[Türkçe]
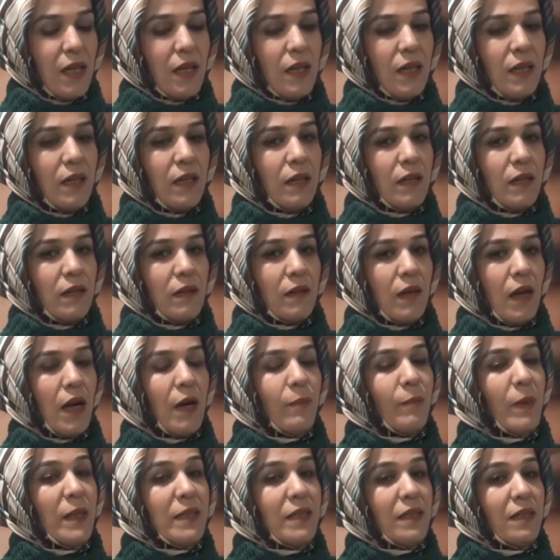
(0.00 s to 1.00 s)
E,
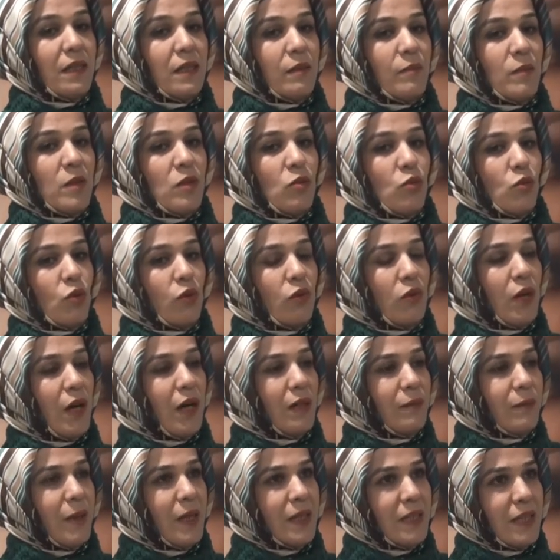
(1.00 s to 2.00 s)
ham maddelerimizin çoğu
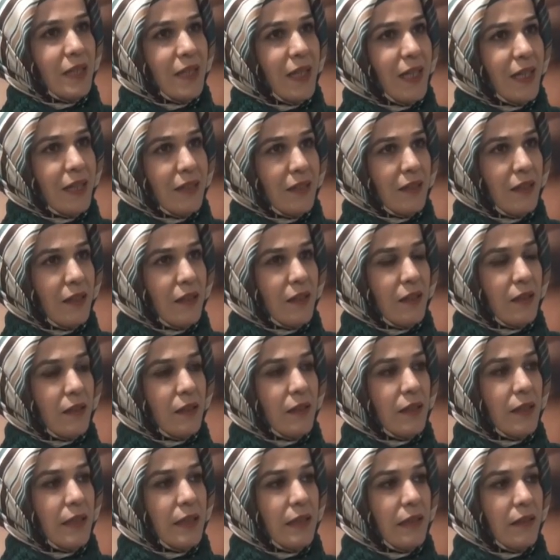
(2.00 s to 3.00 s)
Almanya'dan e,
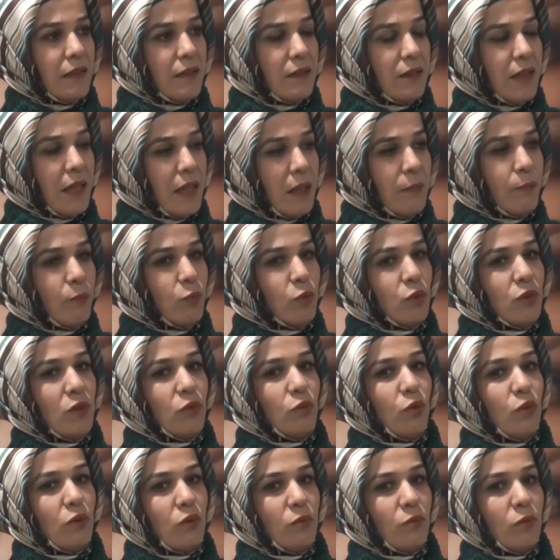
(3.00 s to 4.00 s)
gelip burada
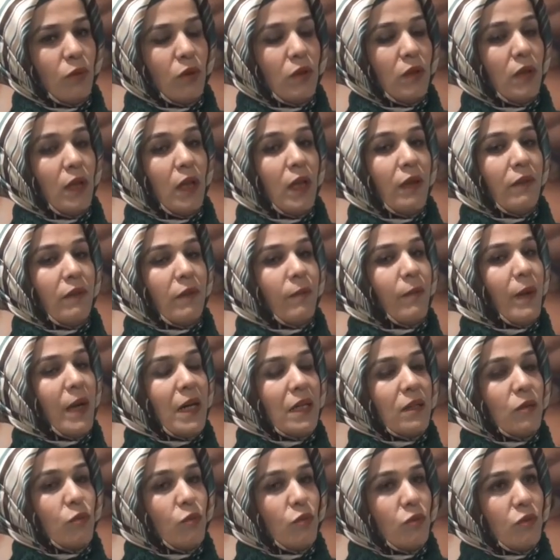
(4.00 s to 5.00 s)
dolumu ve
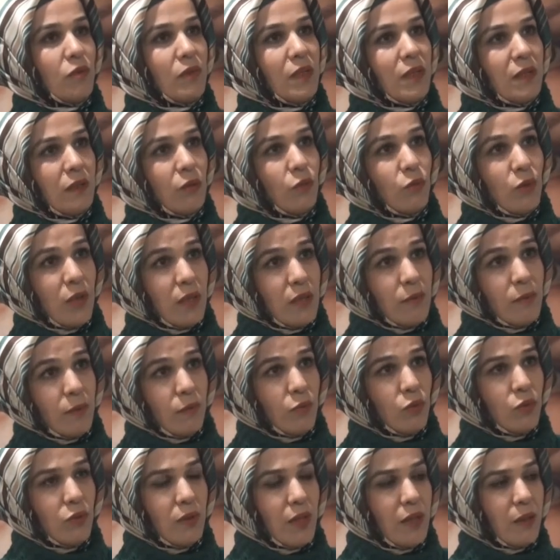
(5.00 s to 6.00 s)
bazı ürünlerin de üretimi
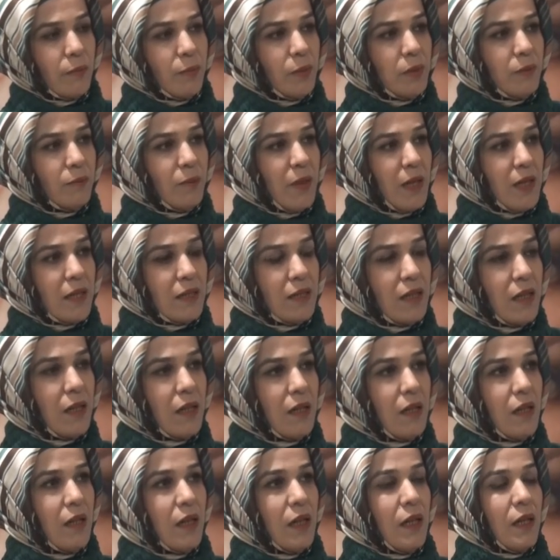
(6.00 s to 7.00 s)
burada yapılmakta.
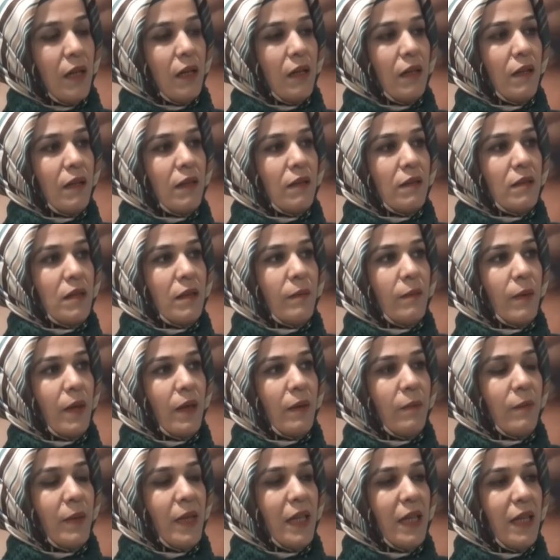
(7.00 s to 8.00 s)
E,
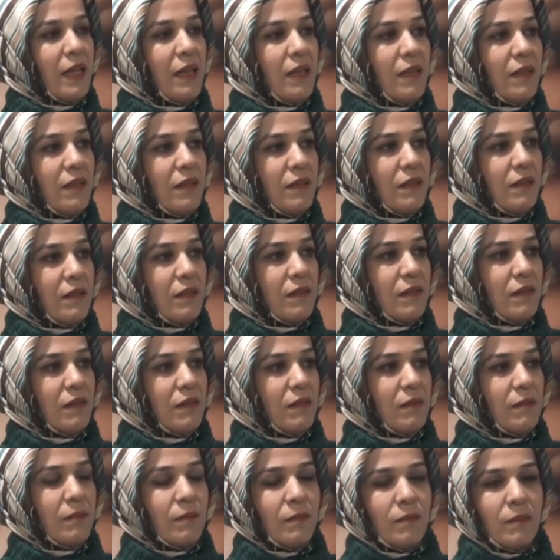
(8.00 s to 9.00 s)
tamamıyla e,
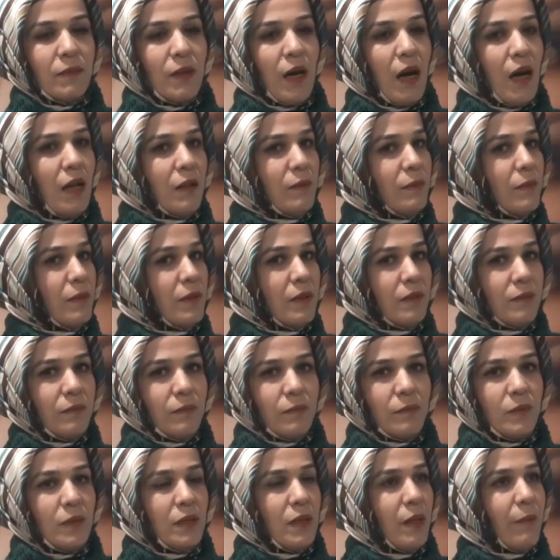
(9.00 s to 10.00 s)
al,
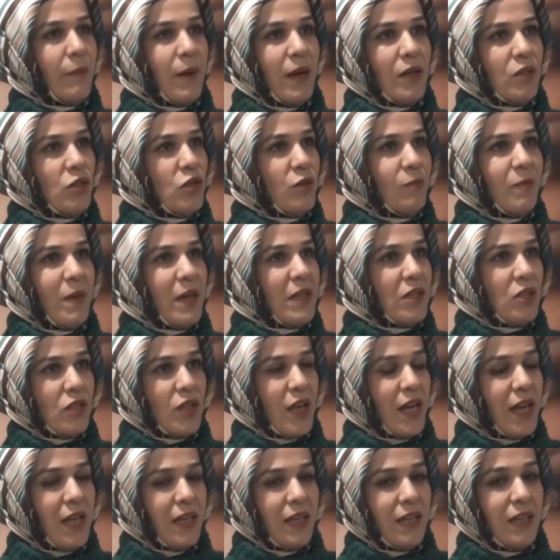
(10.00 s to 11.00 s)
yabancı
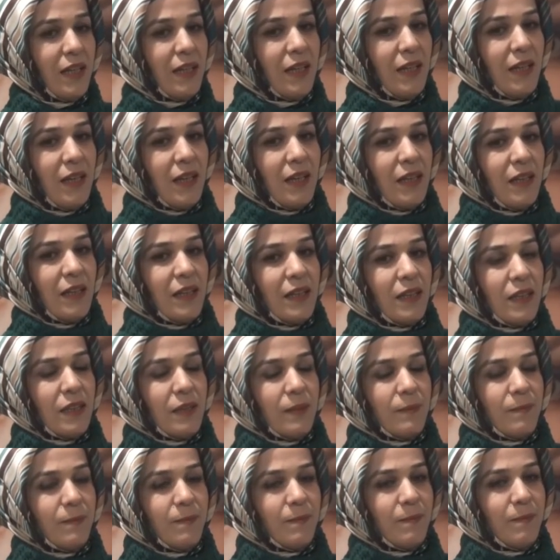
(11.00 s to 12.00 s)
menşeli
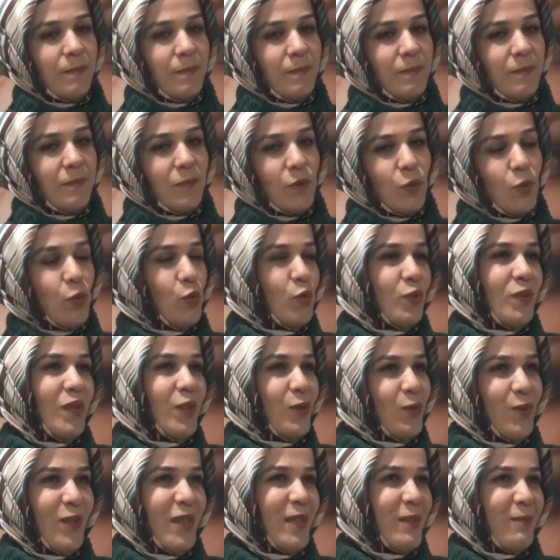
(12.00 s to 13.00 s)
e, ürünler
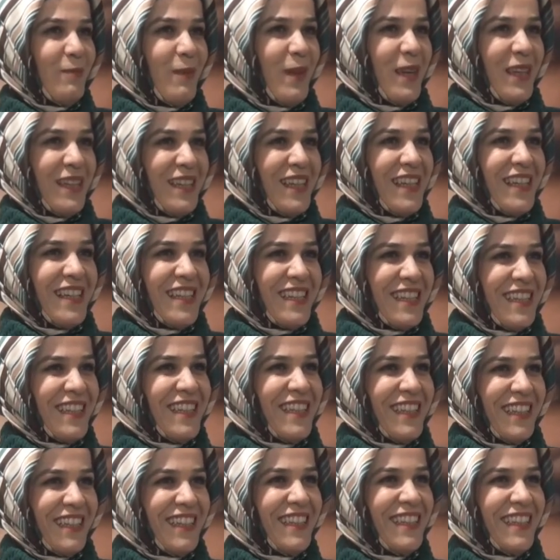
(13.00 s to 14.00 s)
üretmekteyiz.
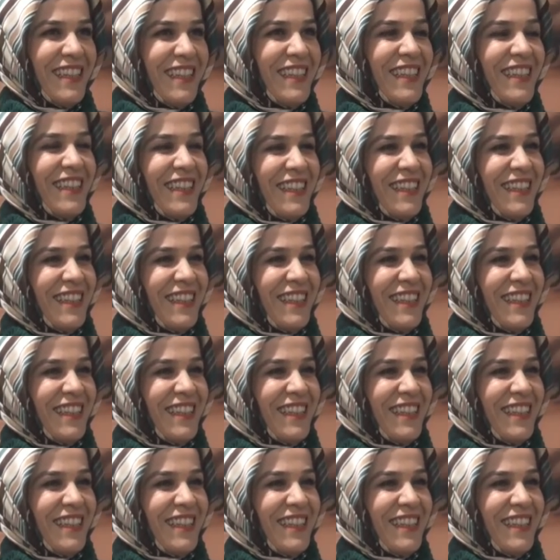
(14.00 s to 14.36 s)
Üretmekteyiz.